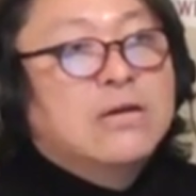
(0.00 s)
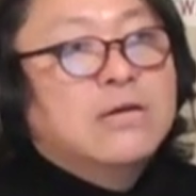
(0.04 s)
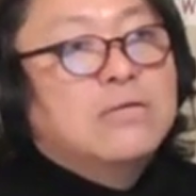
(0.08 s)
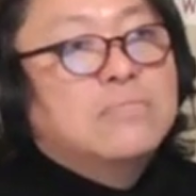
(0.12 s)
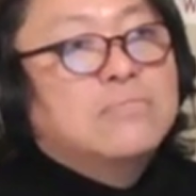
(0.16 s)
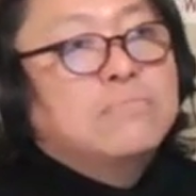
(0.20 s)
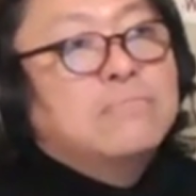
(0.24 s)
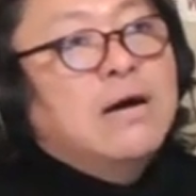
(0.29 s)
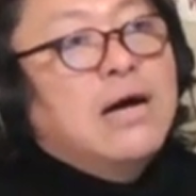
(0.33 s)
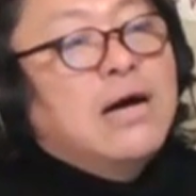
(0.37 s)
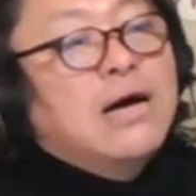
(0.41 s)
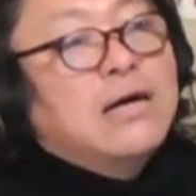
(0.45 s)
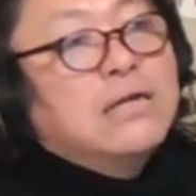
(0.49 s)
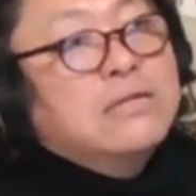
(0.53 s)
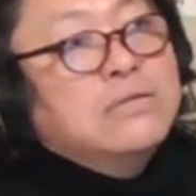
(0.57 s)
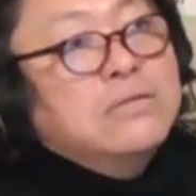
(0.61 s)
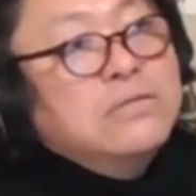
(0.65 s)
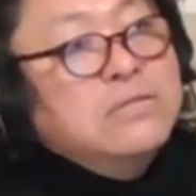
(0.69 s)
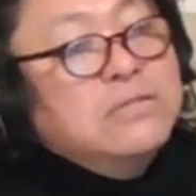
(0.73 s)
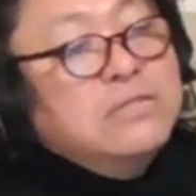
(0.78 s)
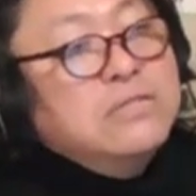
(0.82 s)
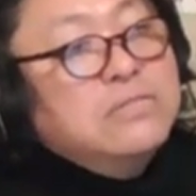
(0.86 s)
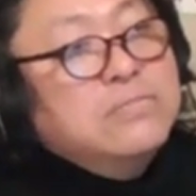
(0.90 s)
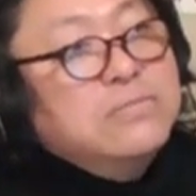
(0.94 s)
まあ、
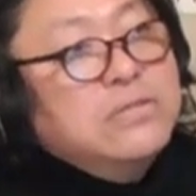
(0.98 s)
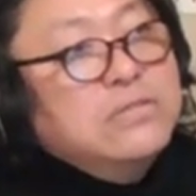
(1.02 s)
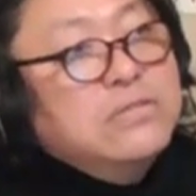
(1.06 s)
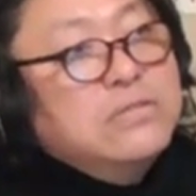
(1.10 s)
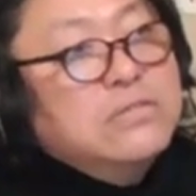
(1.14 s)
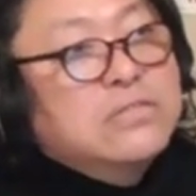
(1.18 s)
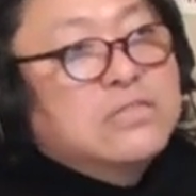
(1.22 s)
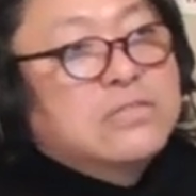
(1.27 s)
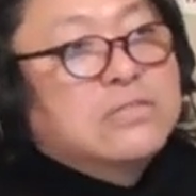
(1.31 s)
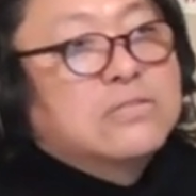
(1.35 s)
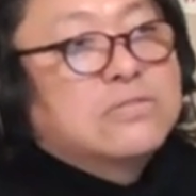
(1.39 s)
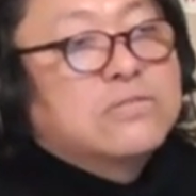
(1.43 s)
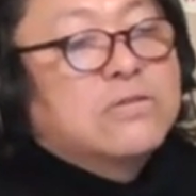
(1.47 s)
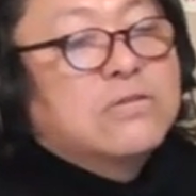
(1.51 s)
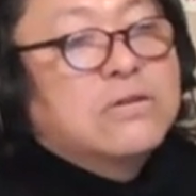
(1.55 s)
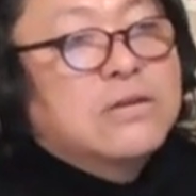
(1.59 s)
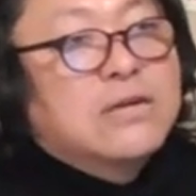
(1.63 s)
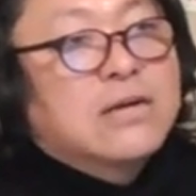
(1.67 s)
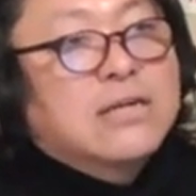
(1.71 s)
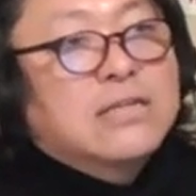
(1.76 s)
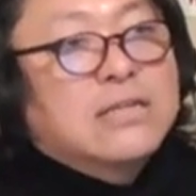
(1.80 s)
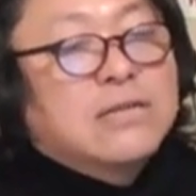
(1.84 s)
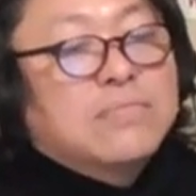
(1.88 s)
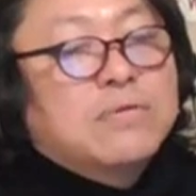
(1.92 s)
ニューミュージックと
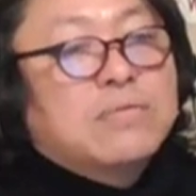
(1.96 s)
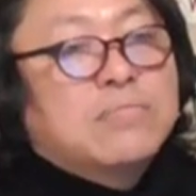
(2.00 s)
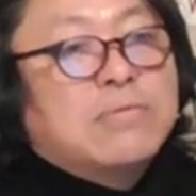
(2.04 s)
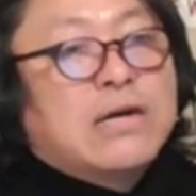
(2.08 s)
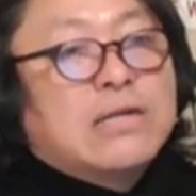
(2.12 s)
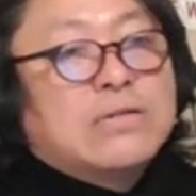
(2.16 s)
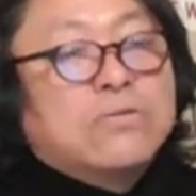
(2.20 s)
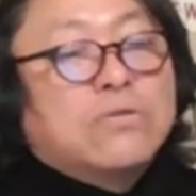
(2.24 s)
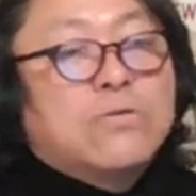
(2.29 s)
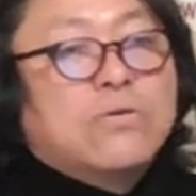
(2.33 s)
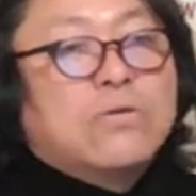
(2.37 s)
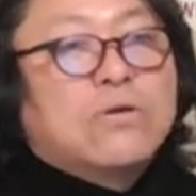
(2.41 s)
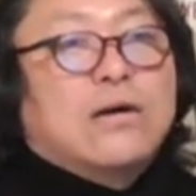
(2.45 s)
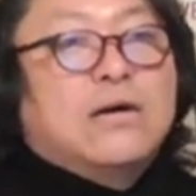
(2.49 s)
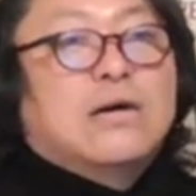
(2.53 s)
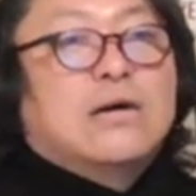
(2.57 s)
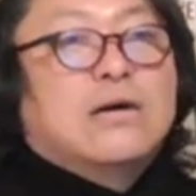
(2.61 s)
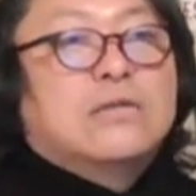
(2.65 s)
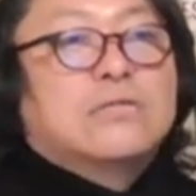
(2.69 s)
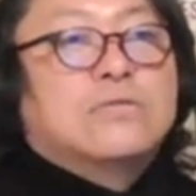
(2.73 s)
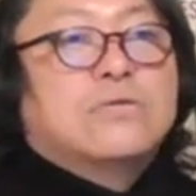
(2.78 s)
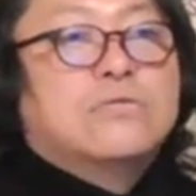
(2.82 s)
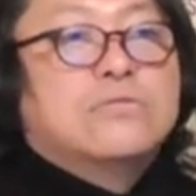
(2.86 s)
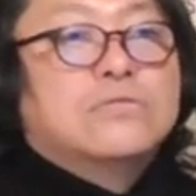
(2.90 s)
いう言い方も、まあ、どう
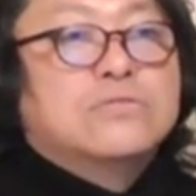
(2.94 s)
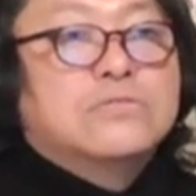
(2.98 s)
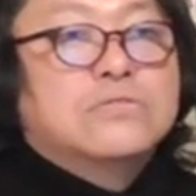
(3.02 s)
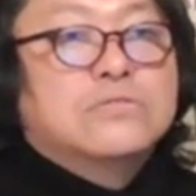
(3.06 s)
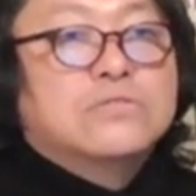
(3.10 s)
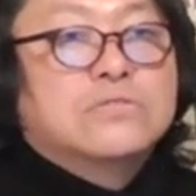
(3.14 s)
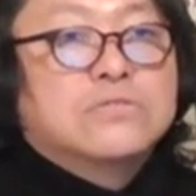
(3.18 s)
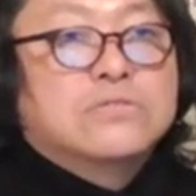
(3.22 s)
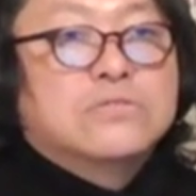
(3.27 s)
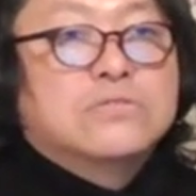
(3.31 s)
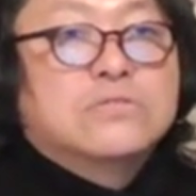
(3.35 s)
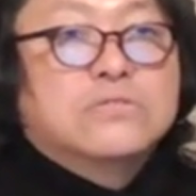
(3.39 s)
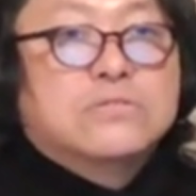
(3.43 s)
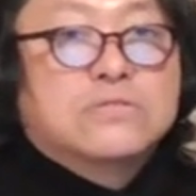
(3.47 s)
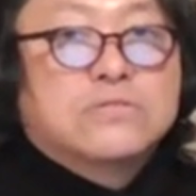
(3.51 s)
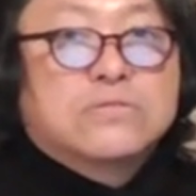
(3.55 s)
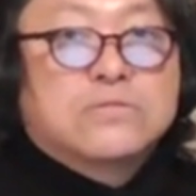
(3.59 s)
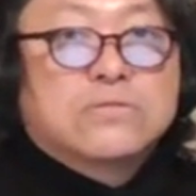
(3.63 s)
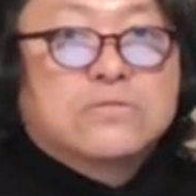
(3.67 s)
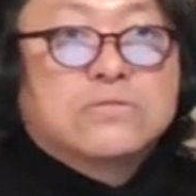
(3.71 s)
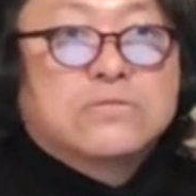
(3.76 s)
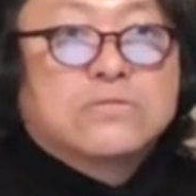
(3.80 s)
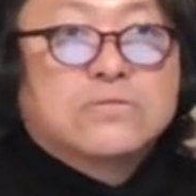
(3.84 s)
かという